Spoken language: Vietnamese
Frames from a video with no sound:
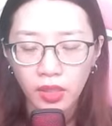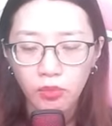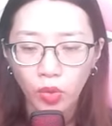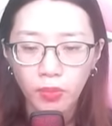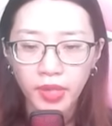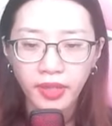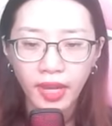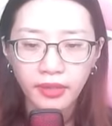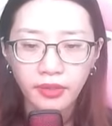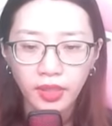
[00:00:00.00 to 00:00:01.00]
Một bên
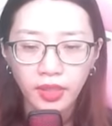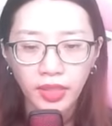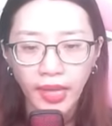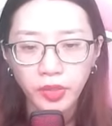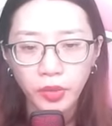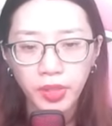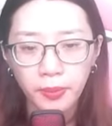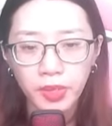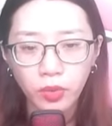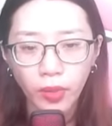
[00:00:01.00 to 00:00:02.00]
khác, tả tiểu
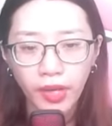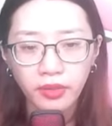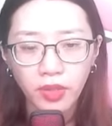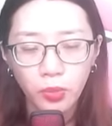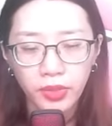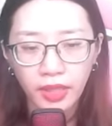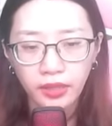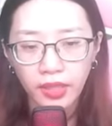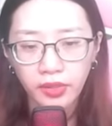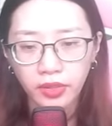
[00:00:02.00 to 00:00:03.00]
niệm dứt khoát không ra
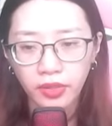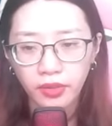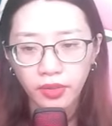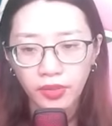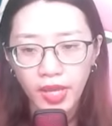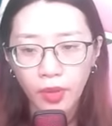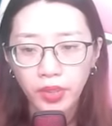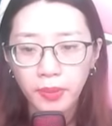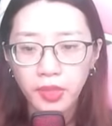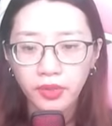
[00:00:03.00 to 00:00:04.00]
tay nữa, giao
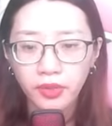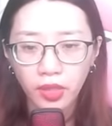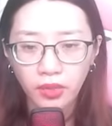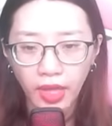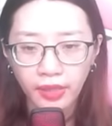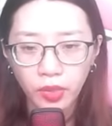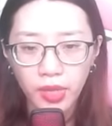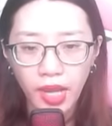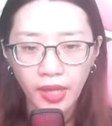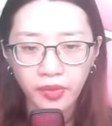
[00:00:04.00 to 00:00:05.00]
kiếm linh cho tả tiểu
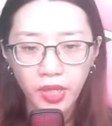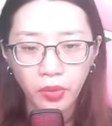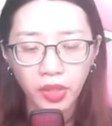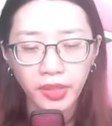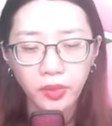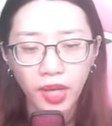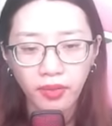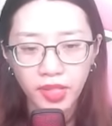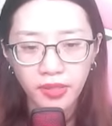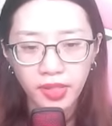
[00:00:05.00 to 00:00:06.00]
đa điều khiển đặt linh